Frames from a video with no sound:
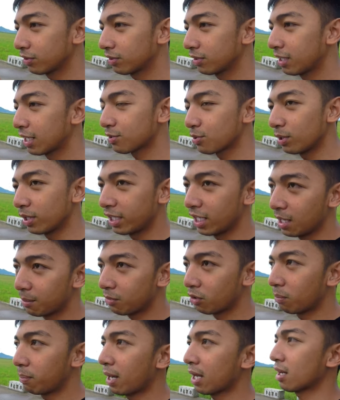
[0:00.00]
gasolina
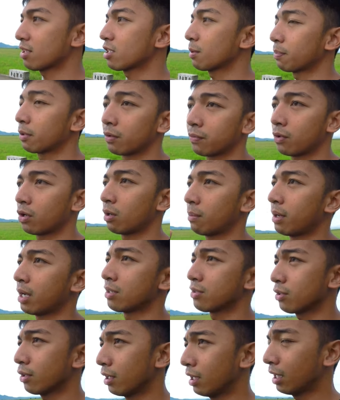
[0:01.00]
mo para sa performance.
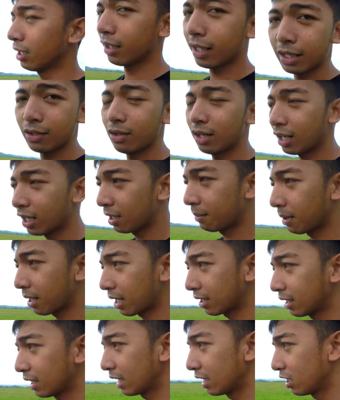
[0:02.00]
So, ganun lang naman
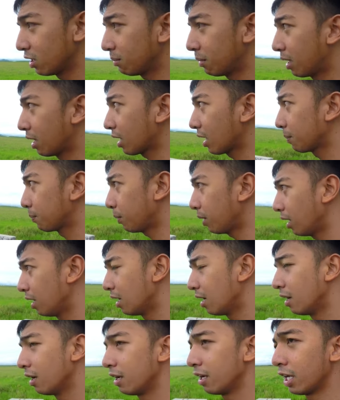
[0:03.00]
kadali yung mga kapwa
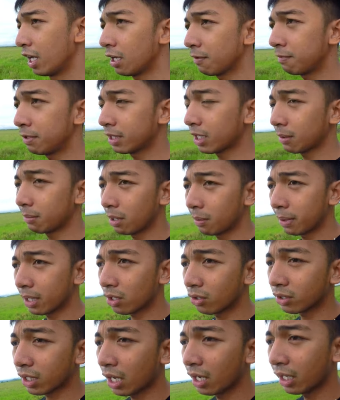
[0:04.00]
every time na
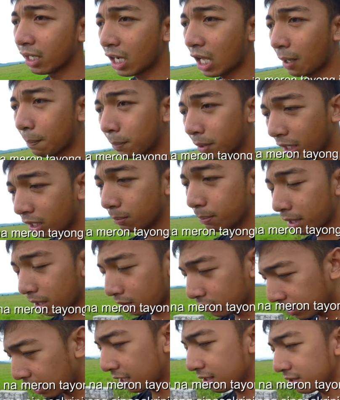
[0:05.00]
meron tayong ina-upgrade,
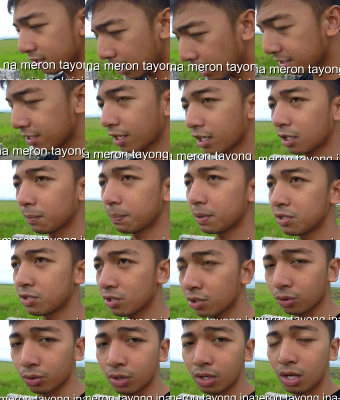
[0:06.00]
meron tayong
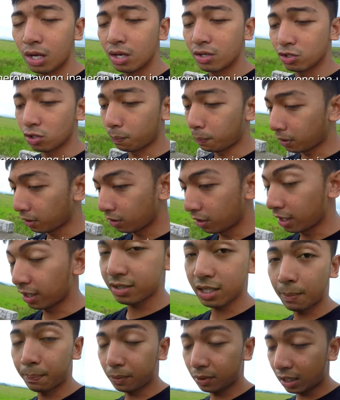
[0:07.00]
sinasakripisyo. So,
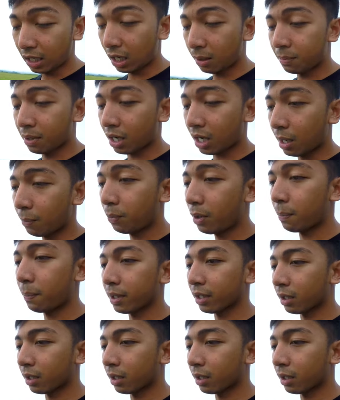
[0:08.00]
example na lang mga kapwa, pag